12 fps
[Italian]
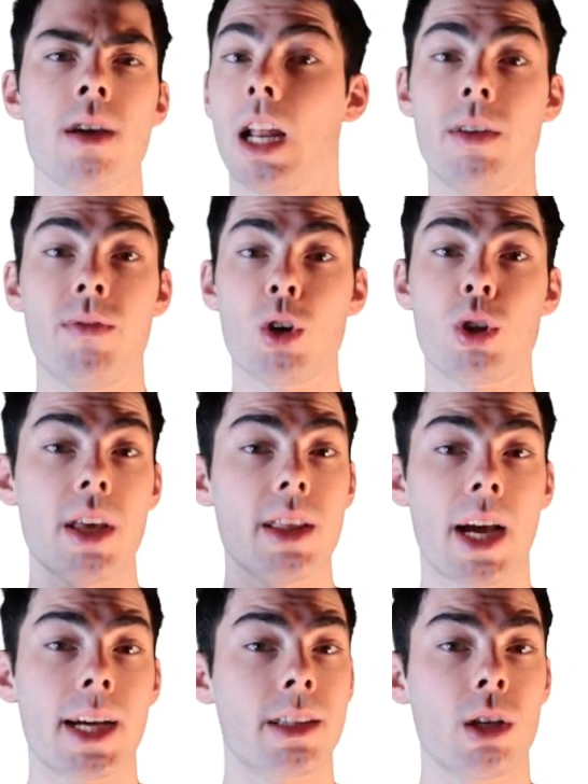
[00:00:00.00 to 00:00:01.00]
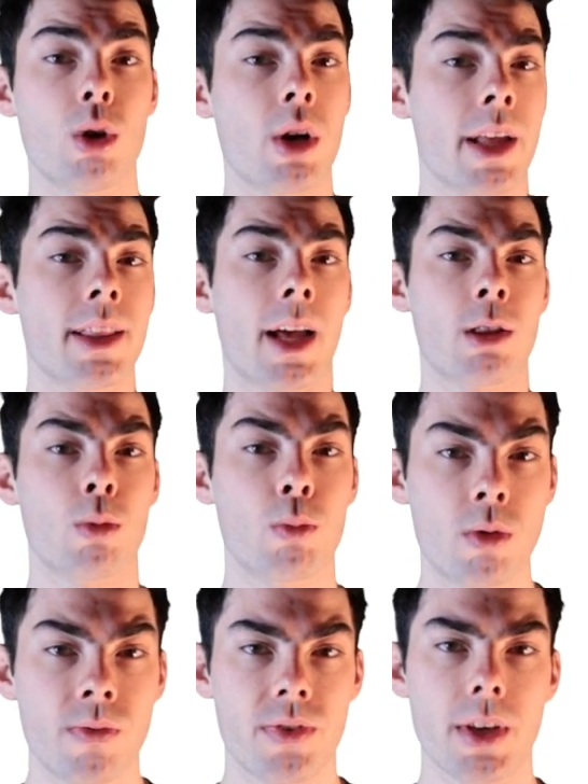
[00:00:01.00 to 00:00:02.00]
che l'invio dei dati non è andato a
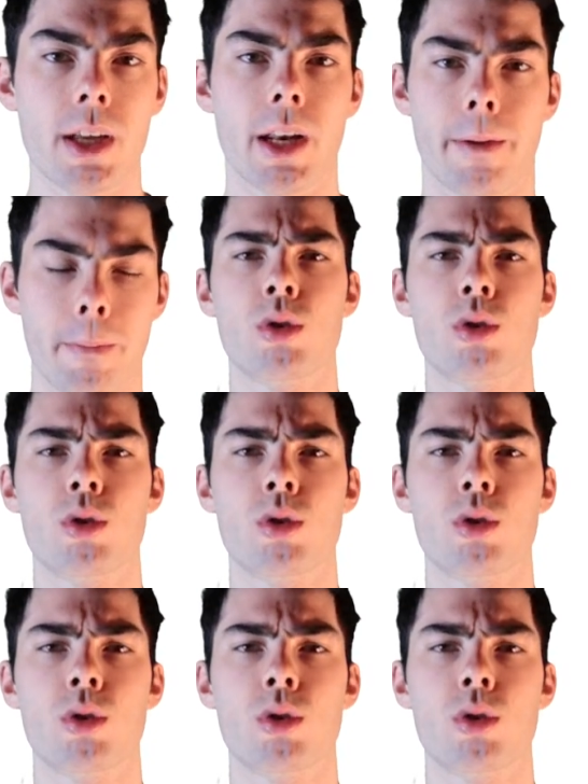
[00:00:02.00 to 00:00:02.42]
buon fine.